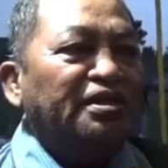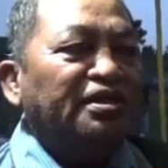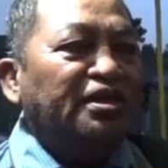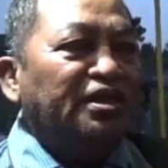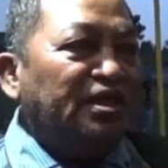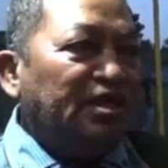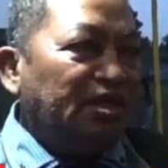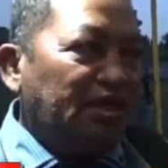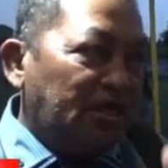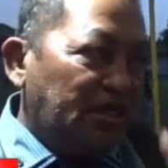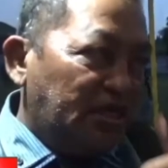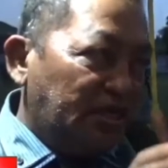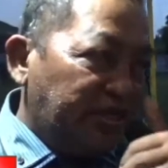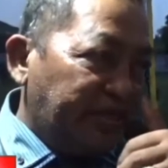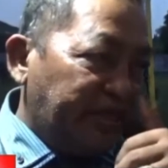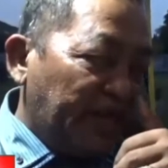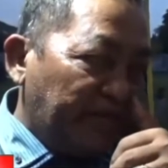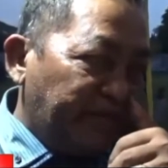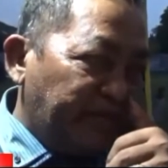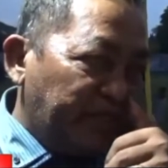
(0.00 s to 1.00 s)

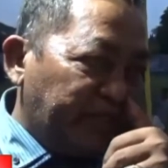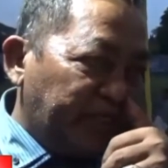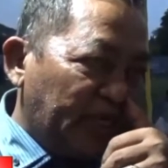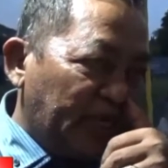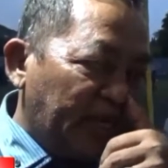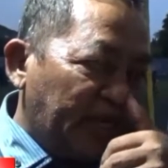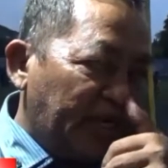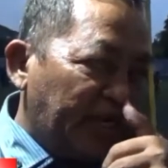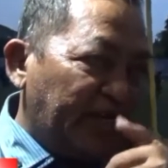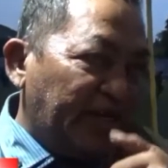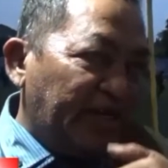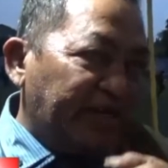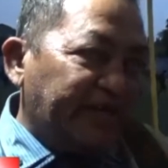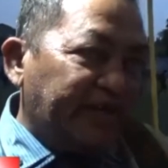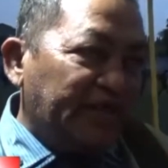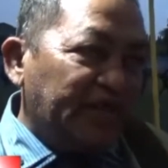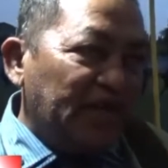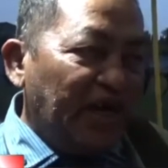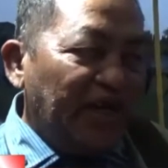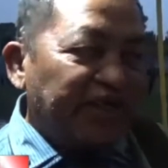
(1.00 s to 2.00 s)
tidak bisa
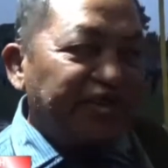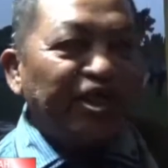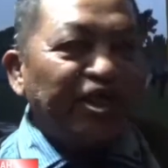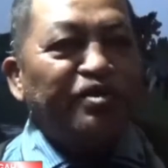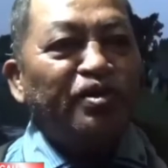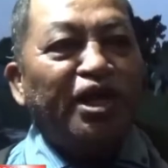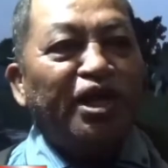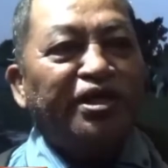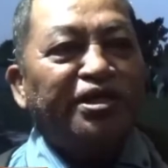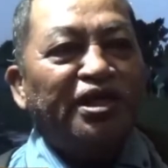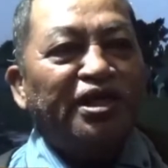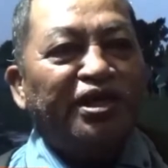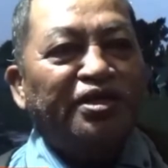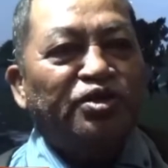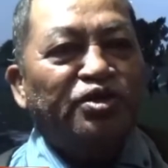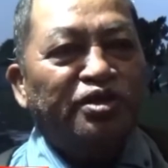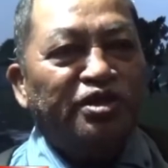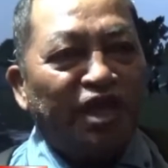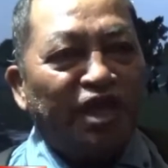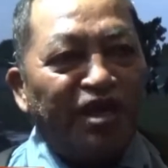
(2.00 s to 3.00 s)
dilaksanakan
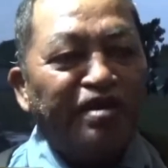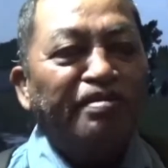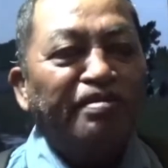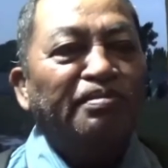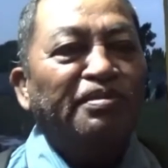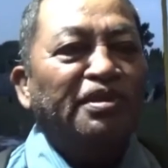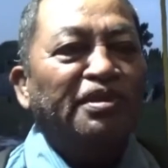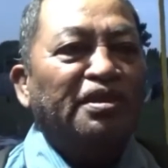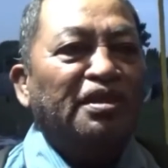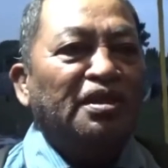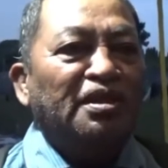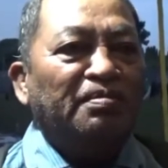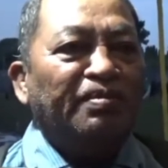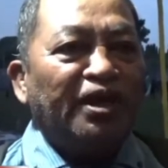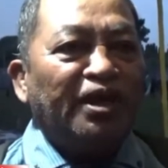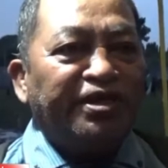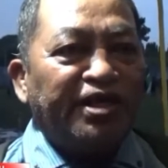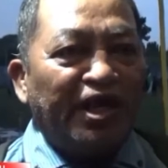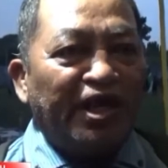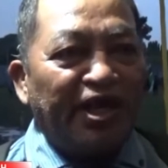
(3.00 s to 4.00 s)
dilanjutkan
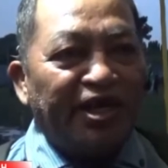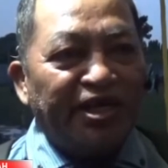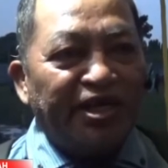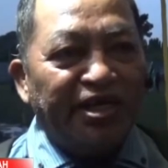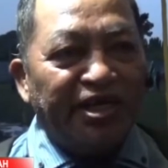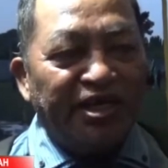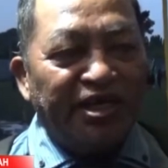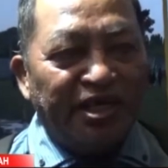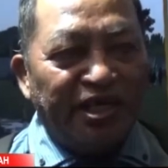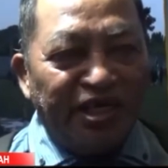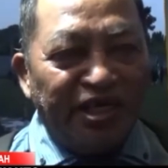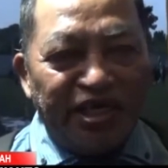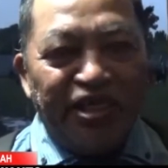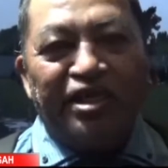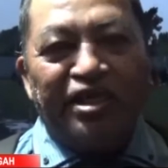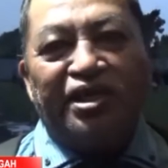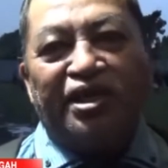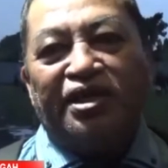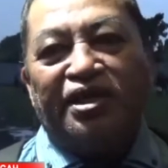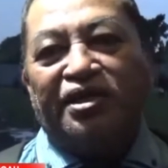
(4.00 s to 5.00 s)
pada hari ini
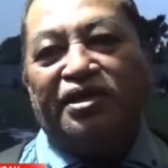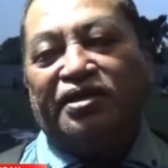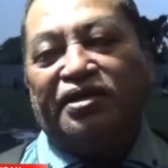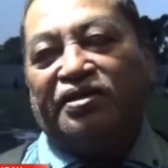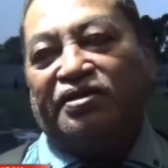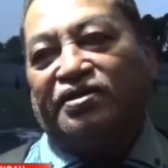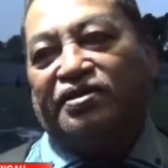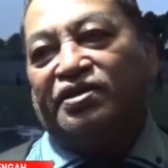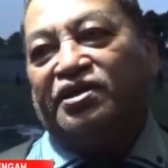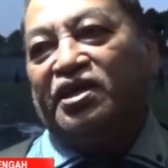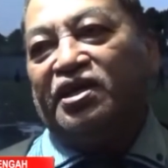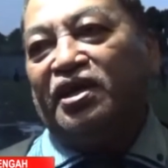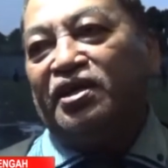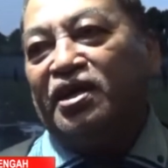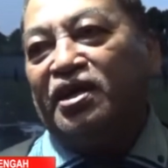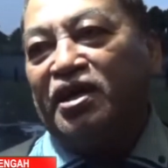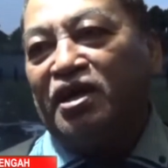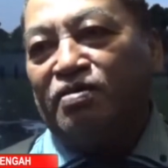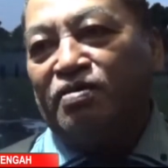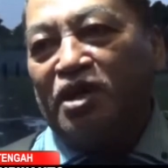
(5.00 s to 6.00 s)
dan
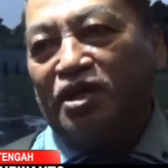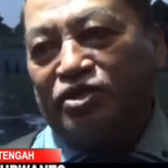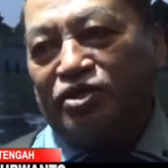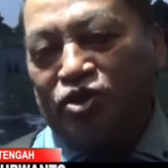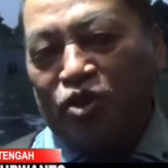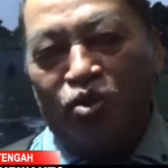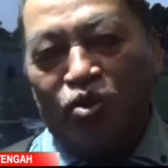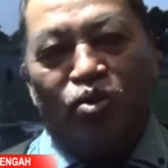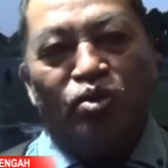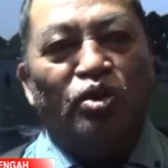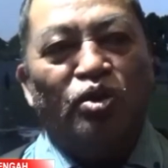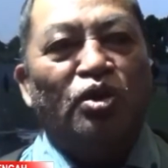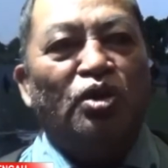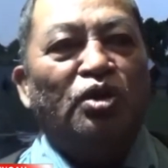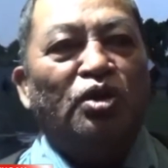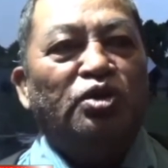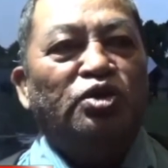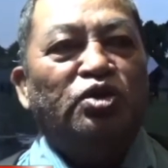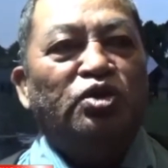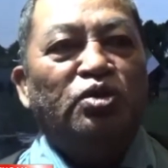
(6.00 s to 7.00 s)
dikarenakan waktu
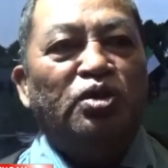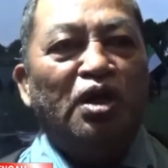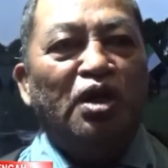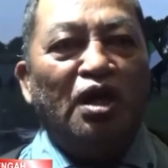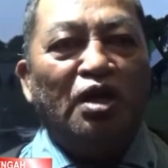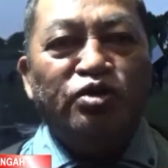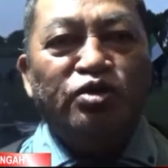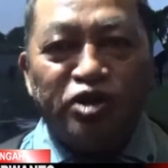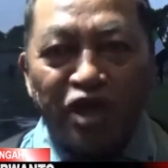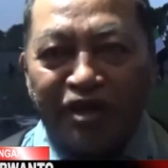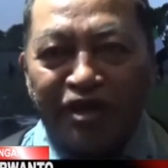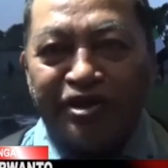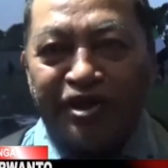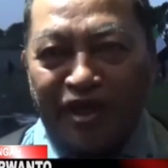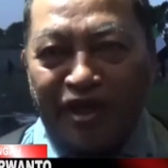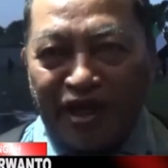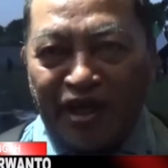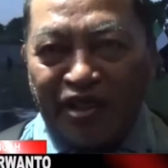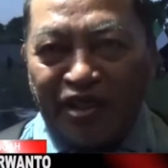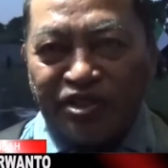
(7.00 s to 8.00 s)
juga hujan
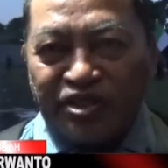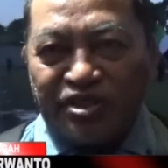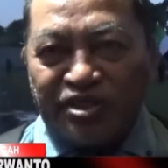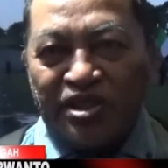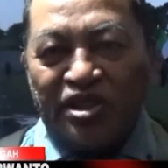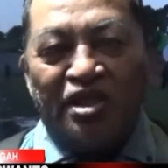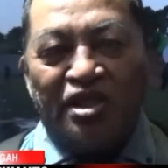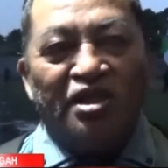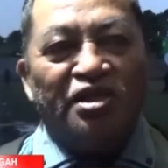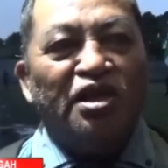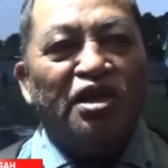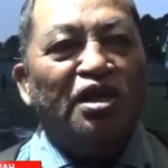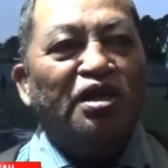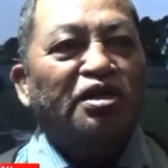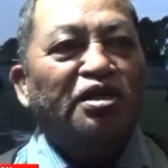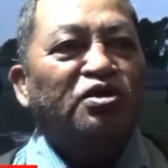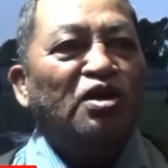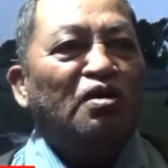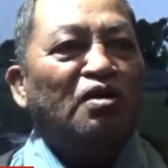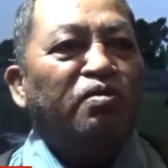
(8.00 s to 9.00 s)
deras yang
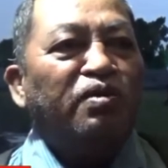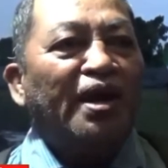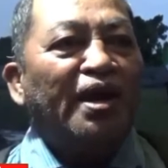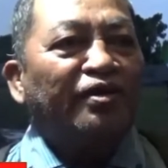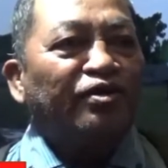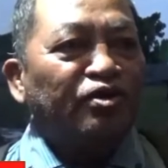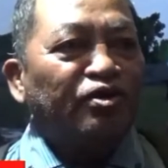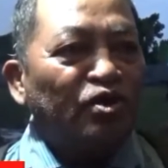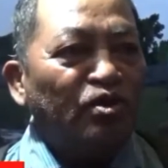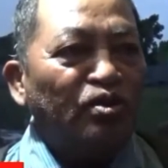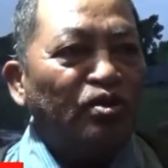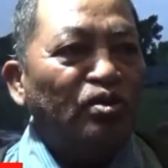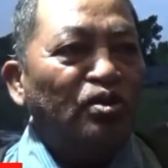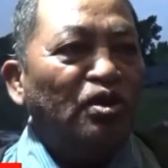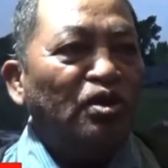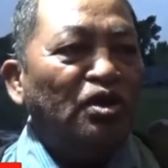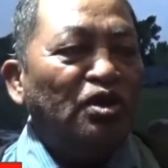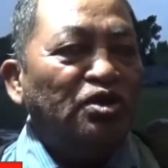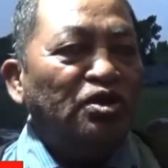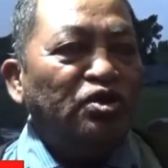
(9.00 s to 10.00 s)
kedua waktu
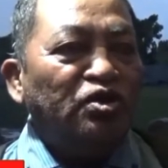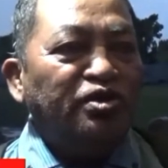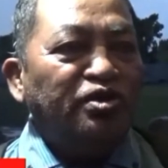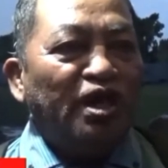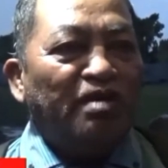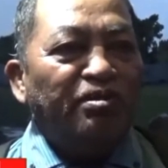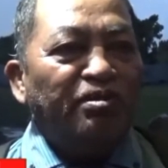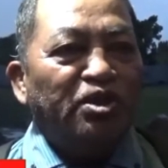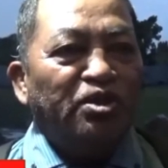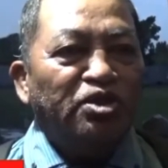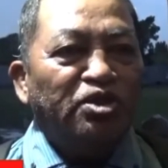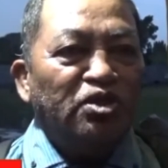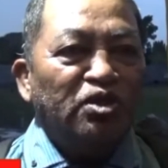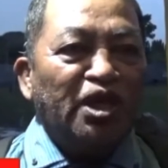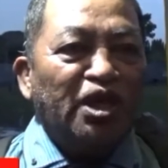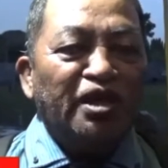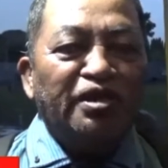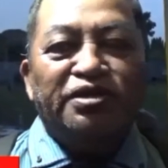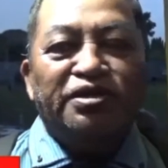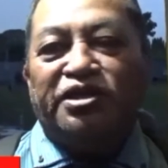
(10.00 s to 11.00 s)
sudah
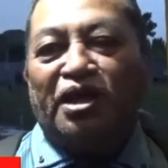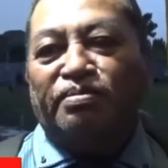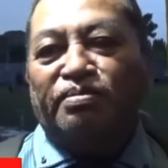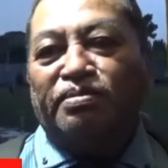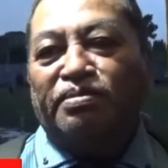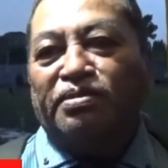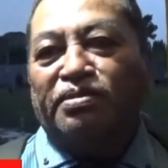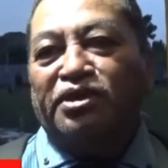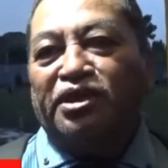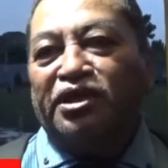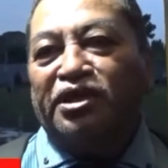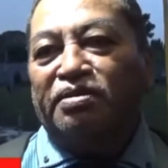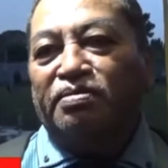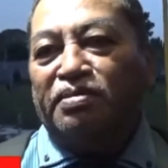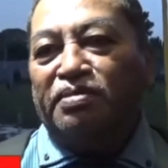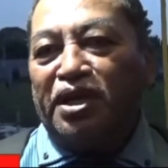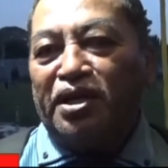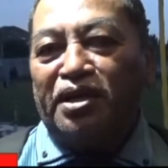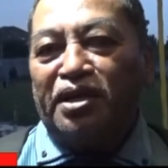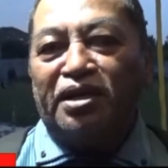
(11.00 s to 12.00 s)
menunjukkan jam
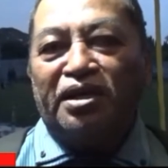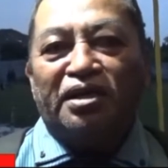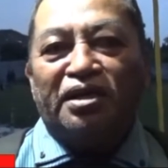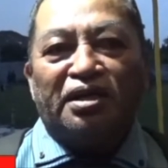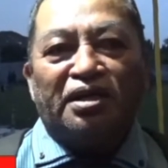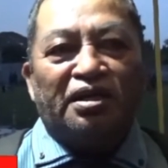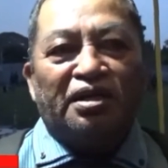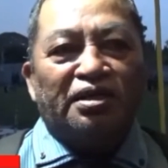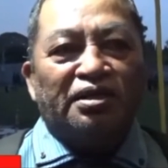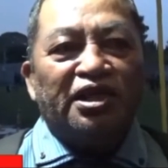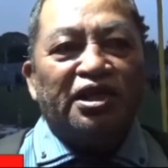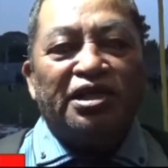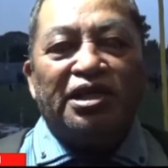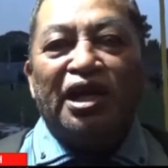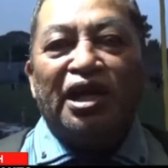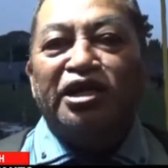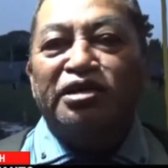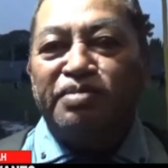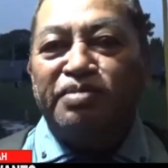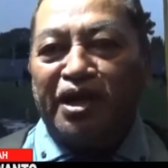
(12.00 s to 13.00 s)

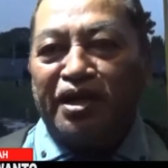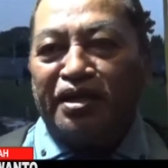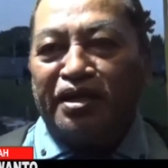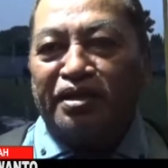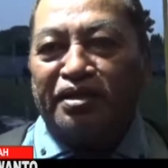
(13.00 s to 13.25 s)
5.35